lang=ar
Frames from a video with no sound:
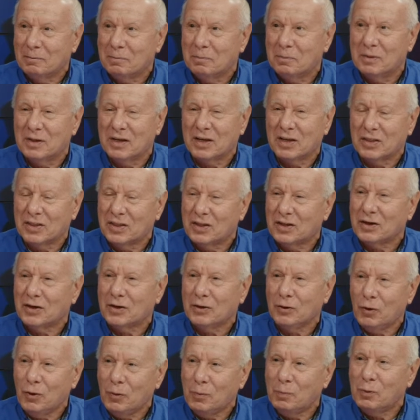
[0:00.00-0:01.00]
بكثير
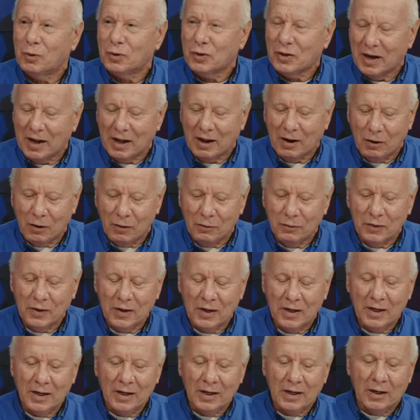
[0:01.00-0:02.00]
حب وتلهف
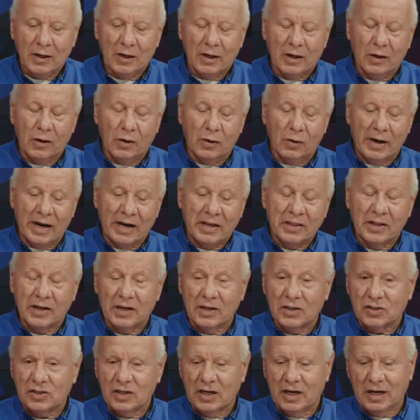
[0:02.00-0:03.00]

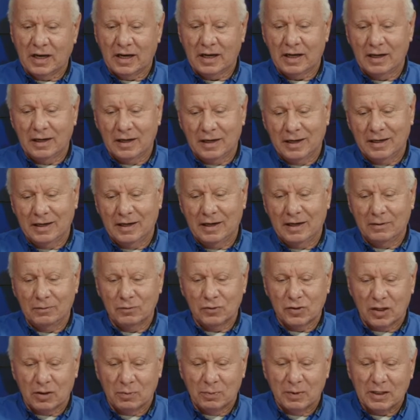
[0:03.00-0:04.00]
واكثر شيء يعني
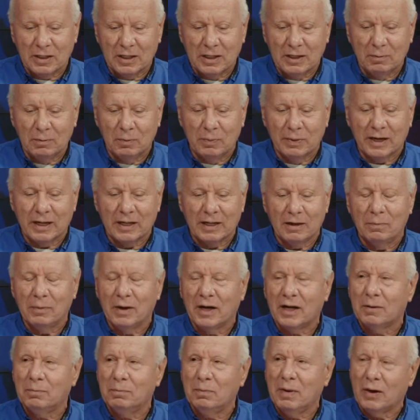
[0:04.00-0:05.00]
جذبتني مباراه
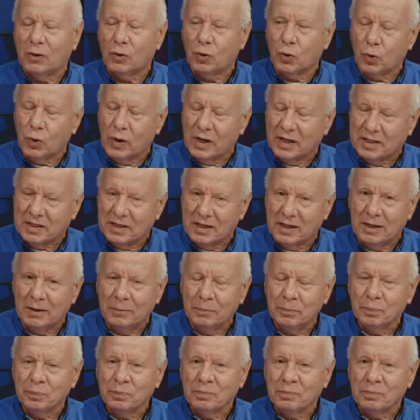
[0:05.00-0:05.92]
المغرب مع كرواتيا